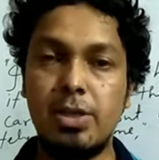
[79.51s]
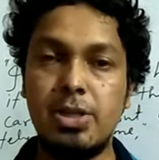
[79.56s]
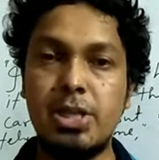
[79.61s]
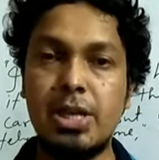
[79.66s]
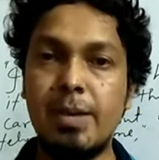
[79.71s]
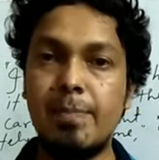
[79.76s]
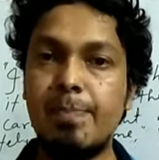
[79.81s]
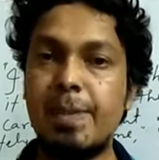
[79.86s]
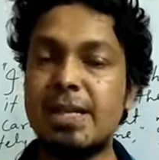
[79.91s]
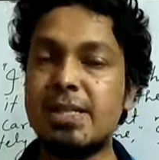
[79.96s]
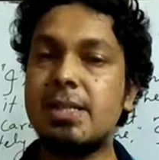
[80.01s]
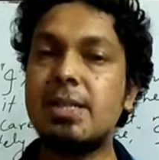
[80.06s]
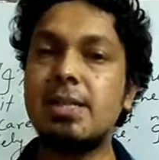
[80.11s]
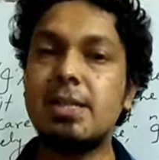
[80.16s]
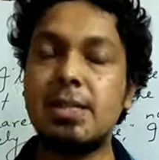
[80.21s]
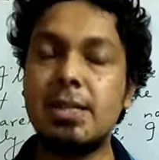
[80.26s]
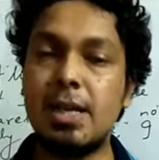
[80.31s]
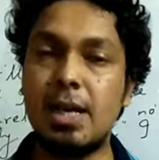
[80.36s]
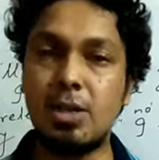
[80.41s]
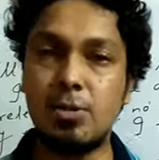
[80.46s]
যে
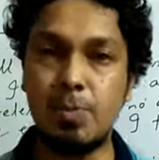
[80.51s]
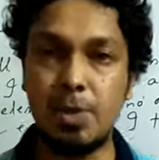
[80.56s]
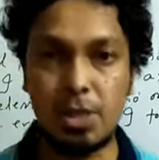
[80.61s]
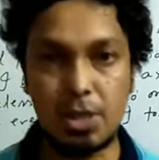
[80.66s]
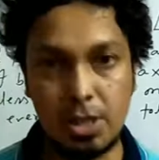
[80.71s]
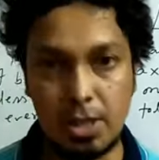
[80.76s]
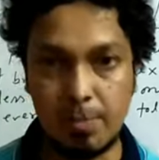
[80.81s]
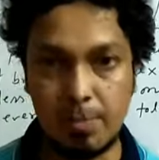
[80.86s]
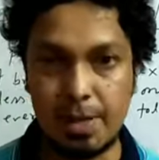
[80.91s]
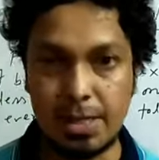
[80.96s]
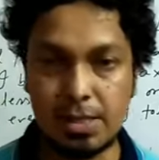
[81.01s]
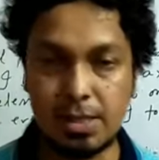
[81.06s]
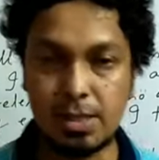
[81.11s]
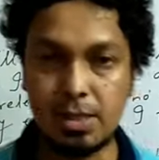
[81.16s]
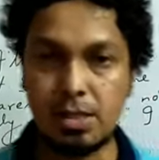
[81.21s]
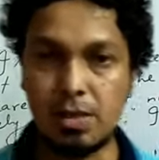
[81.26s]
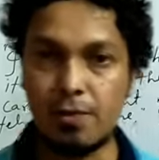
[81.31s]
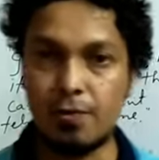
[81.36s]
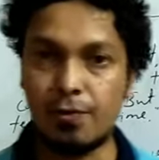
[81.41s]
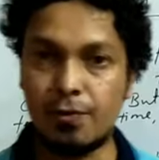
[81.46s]
প্যাসেজটি আসবে সেই
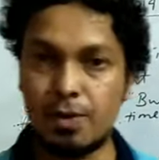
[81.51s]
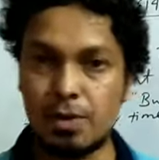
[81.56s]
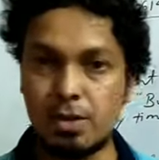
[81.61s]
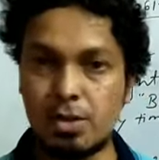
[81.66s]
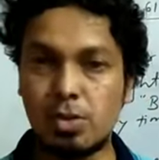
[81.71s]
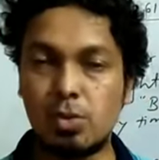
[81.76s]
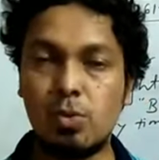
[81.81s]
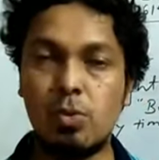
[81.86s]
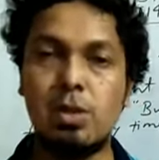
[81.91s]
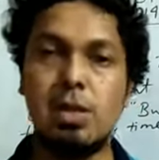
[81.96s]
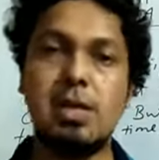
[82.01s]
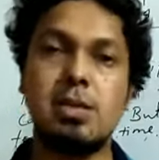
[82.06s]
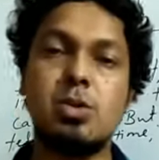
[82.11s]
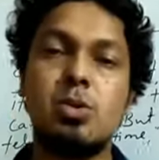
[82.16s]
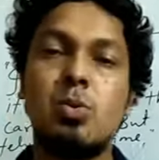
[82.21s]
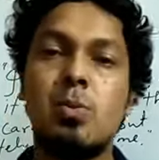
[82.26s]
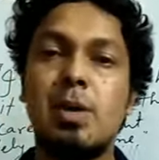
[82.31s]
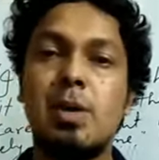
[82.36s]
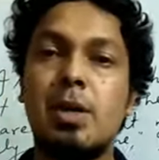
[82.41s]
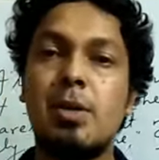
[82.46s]
প্যাসেজটি ফার্স্ট টু লাস্ট
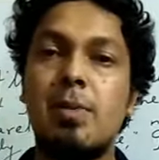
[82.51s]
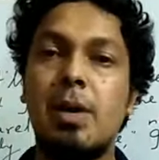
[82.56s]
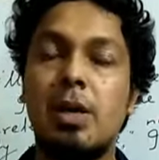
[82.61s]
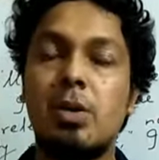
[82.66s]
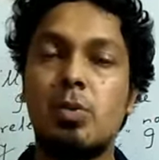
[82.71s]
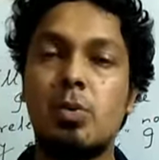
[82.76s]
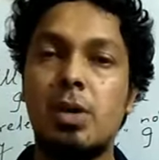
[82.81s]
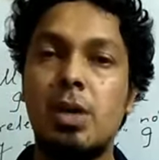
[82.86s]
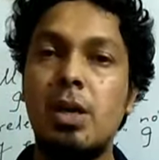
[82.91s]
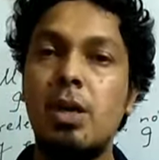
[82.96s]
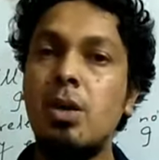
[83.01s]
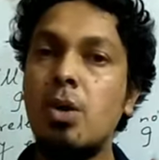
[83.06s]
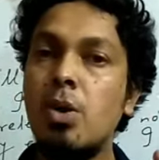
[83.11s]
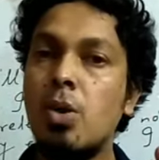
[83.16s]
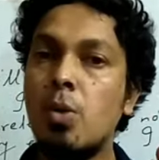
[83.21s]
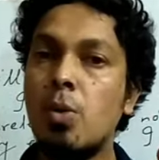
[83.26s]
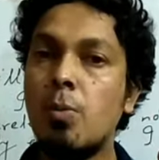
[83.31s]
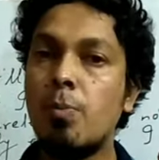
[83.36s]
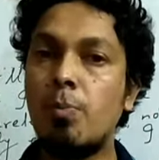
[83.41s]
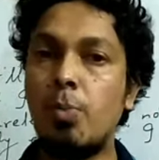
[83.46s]
তোমাকে ভালো করে
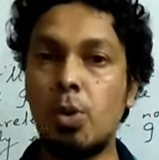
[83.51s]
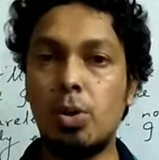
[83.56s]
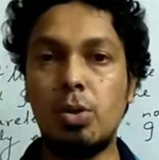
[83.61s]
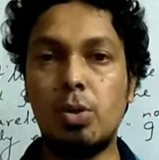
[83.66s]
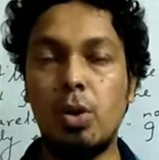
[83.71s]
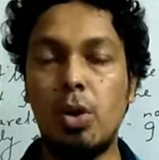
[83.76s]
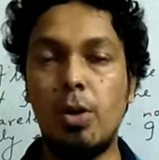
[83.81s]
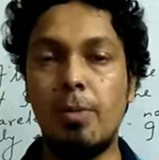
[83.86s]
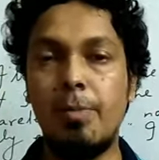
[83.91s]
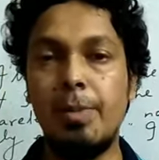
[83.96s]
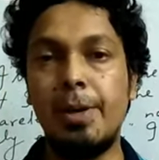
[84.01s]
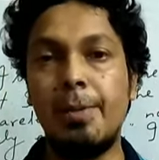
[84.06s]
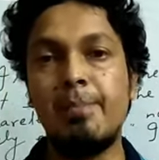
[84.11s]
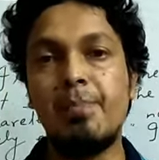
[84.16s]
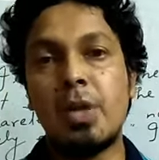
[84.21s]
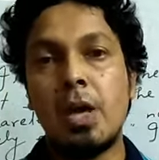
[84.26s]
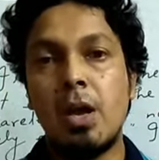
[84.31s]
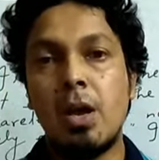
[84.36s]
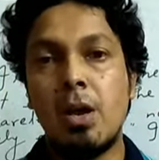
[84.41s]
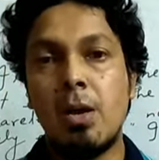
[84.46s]
পড়তে হবে
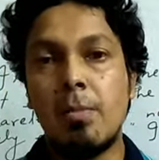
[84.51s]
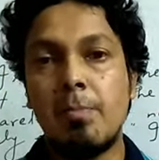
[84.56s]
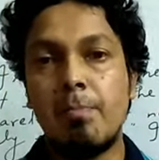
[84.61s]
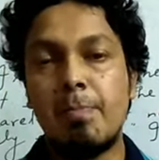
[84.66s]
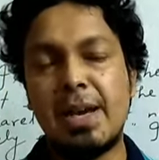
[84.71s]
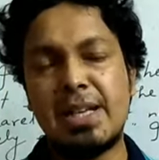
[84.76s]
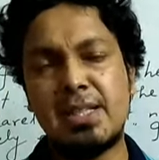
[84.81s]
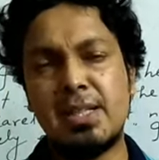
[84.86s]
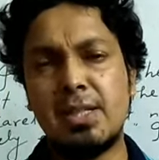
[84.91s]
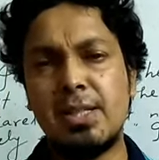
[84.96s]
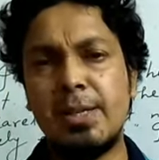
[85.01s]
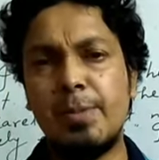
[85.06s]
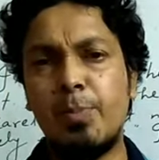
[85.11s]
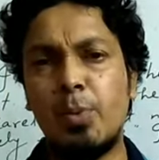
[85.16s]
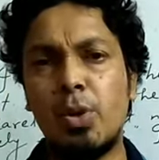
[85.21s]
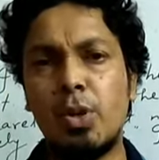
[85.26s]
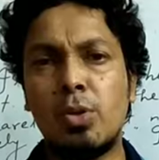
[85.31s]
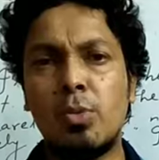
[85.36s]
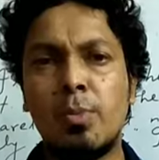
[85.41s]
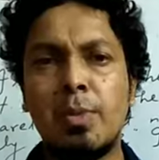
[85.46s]
প্যাসেজটি
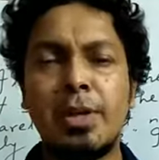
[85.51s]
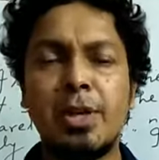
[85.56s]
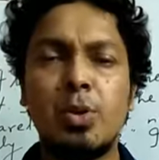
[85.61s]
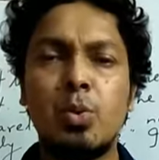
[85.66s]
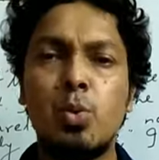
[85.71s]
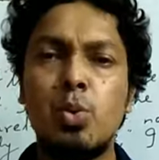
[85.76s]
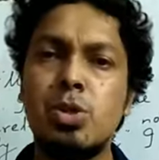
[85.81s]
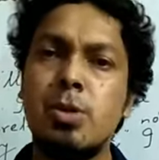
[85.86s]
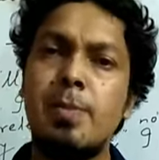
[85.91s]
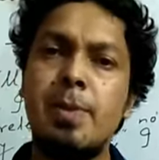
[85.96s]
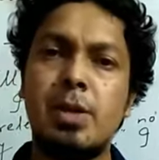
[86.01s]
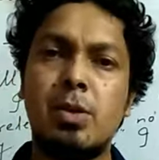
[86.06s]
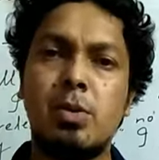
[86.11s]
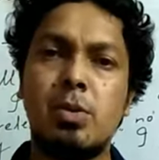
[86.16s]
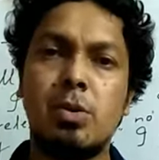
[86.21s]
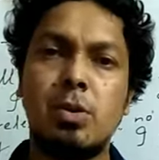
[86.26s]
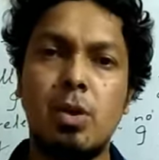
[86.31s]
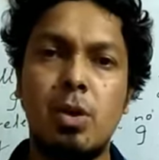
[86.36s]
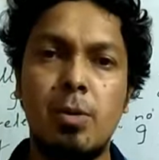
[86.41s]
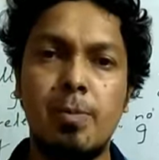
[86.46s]
পড়ে তোমাকে খুঁজে বের
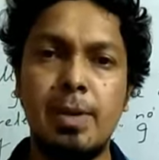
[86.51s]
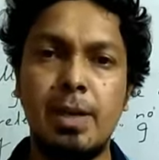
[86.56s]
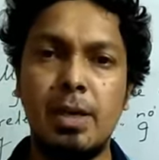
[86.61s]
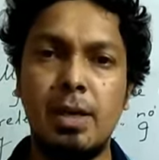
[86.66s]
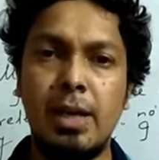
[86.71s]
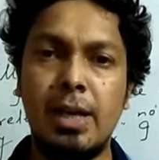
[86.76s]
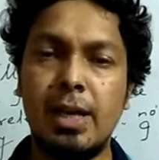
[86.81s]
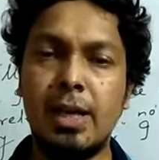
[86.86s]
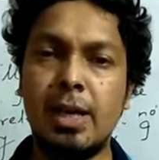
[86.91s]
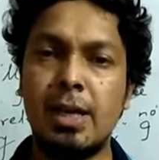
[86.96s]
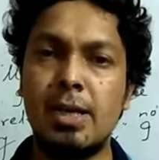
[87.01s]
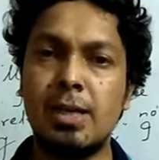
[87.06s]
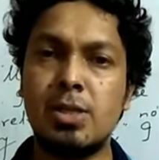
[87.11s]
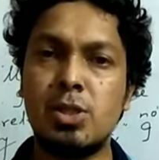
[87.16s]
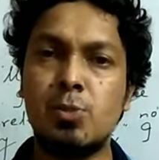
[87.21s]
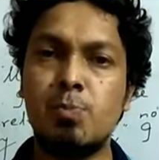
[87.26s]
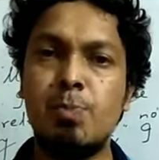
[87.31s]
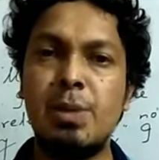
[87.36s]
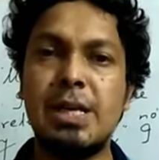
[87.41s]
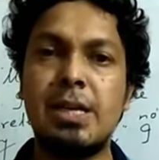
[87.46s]
করতে হবে এখানে
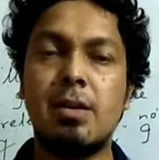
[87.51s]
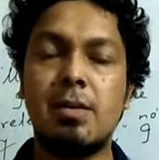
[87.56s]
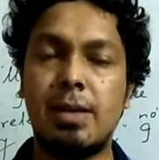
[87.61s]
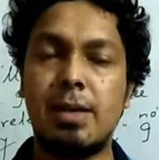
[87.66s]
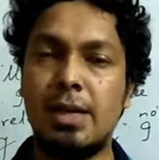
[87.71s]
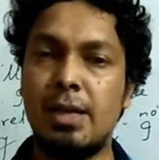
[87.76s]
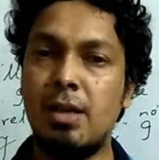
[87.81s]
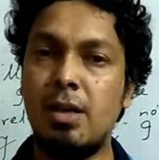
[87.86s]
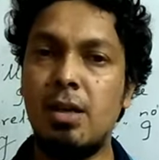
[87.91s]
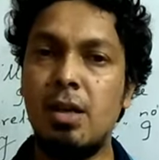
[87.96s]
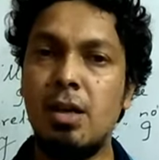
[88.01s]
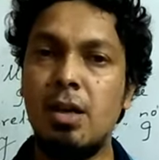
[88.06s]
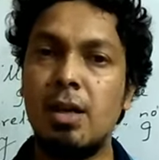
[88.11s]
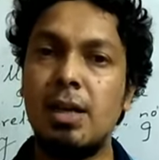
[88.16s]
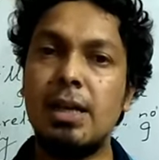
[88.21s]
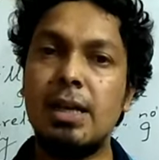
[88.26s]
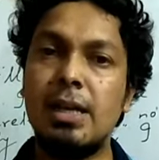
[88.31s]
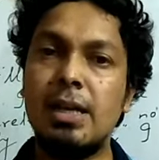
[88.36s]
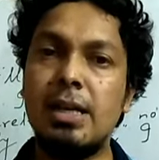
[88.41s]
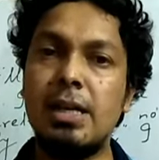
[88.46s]
স্পিকারকে
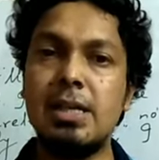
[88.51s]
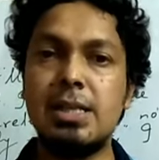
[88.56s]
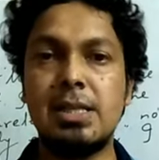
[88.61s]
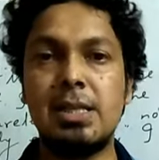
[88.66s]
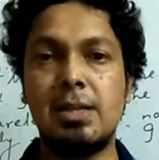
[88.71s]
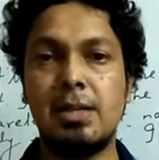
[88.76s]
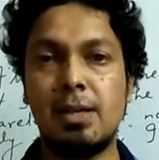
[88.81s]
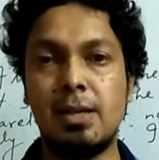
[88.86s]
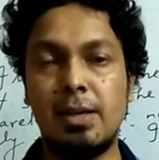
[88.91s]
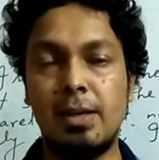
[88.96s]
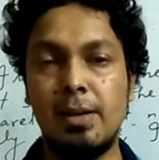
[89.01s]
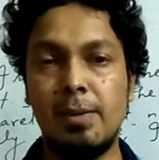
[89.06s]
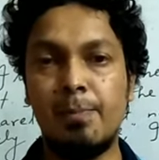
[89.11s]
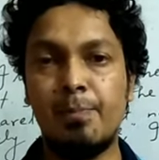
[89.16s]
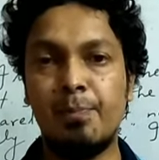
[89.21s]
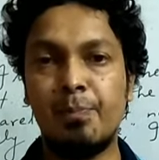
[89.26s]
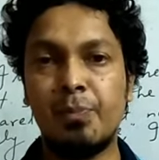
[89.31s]
লিসেনারকে